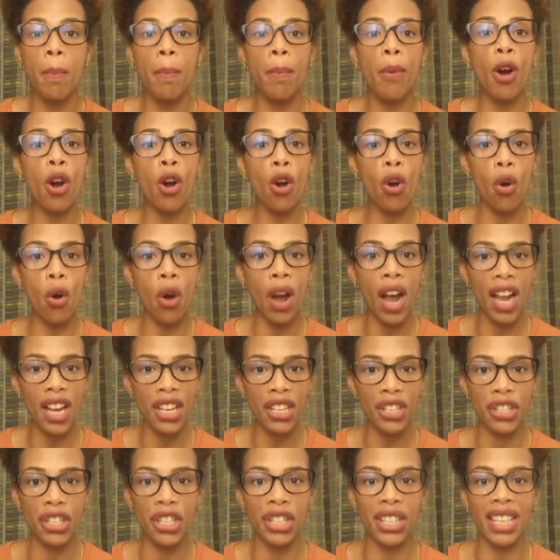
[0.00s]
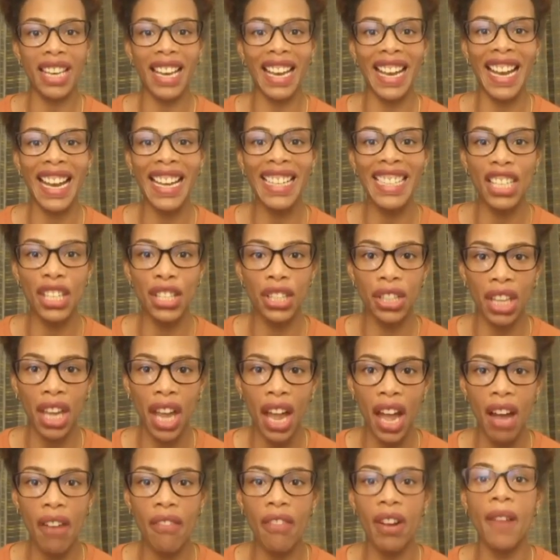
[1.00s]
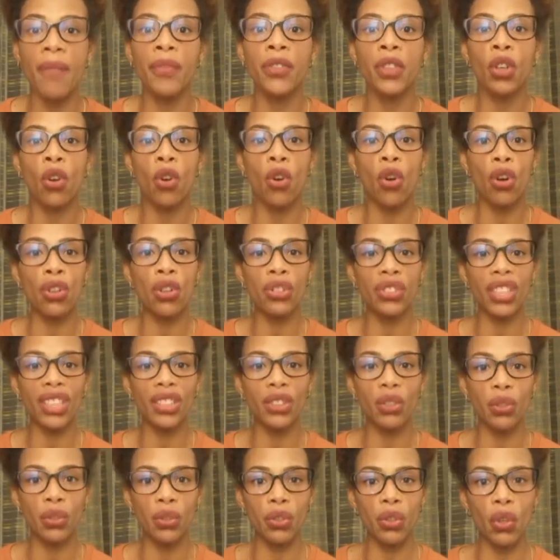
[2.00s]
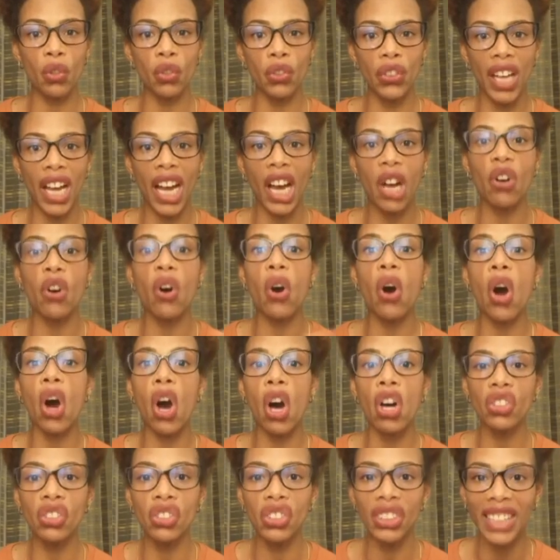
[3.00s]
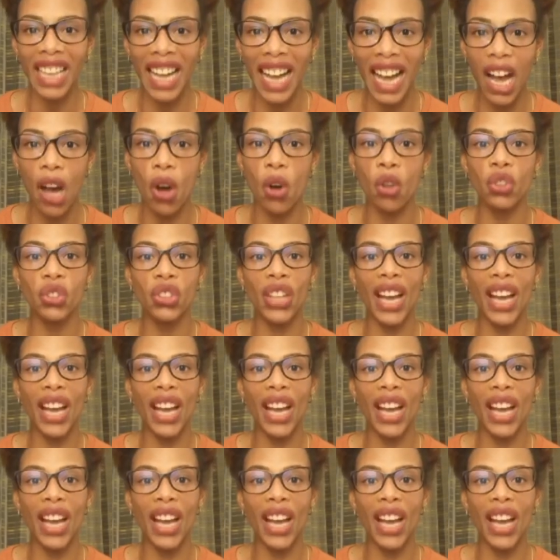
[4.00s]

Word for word: Pouco antes cantava constitucional ou não,